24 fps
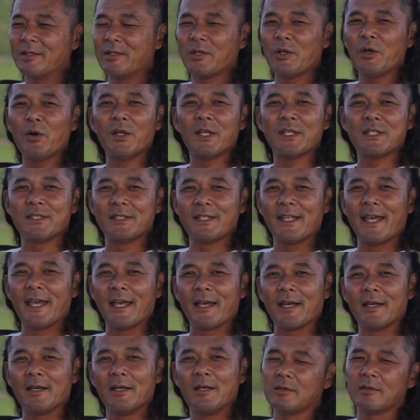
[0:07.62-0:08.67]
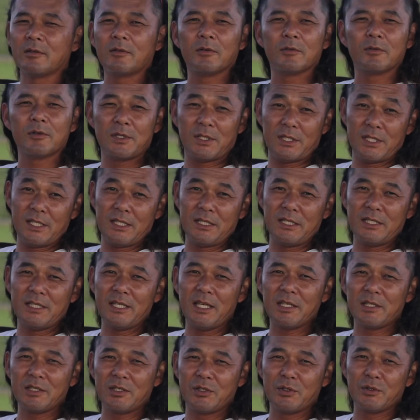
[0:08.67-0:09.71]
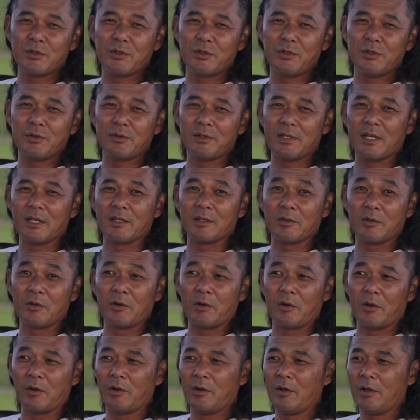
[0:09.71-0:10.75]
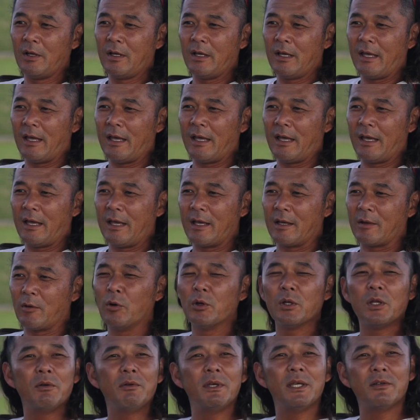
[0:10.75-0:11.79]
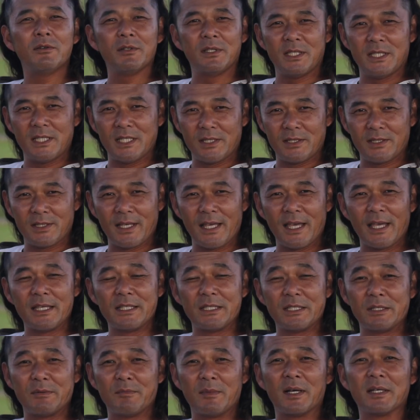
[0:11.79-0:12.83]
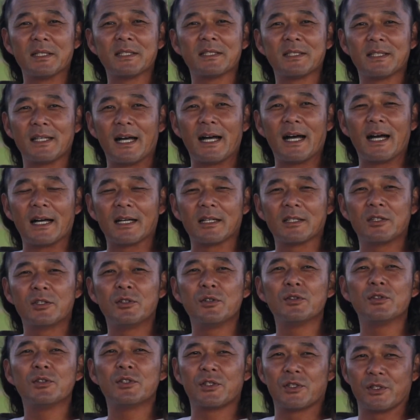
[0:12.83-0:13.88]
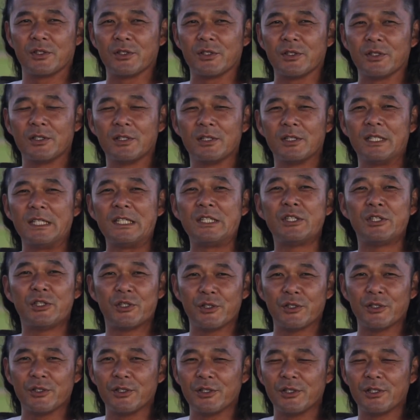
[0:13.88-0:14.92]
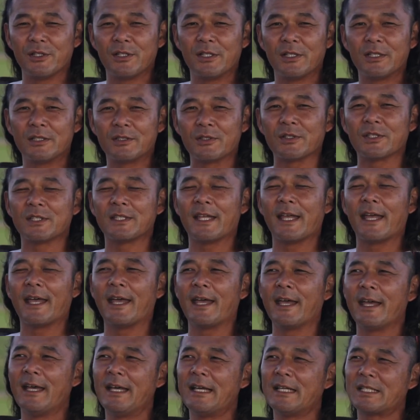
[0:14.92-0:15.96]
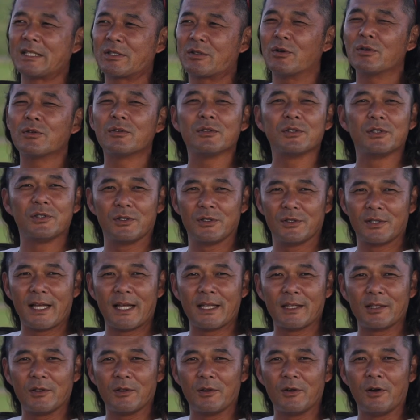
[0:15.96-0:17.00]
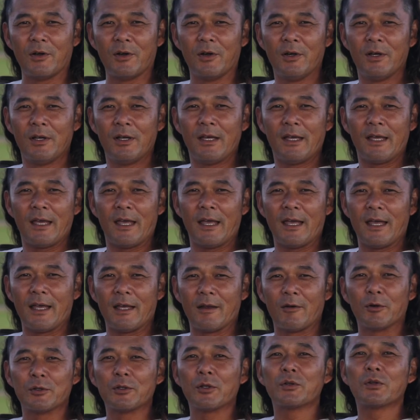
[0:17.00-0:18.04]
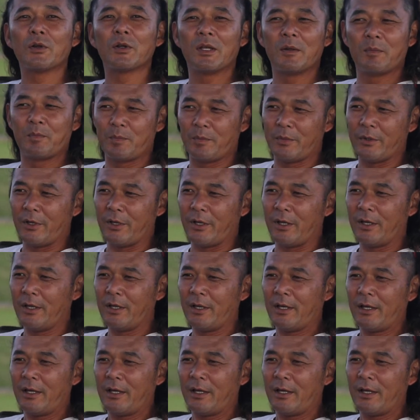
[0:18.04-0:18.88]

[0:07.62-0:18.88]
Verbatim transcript: 今日はですね、今年2019年の、ゴールデンウィークに実現しました九州一周、そして四国縦断の、ロードトリップ。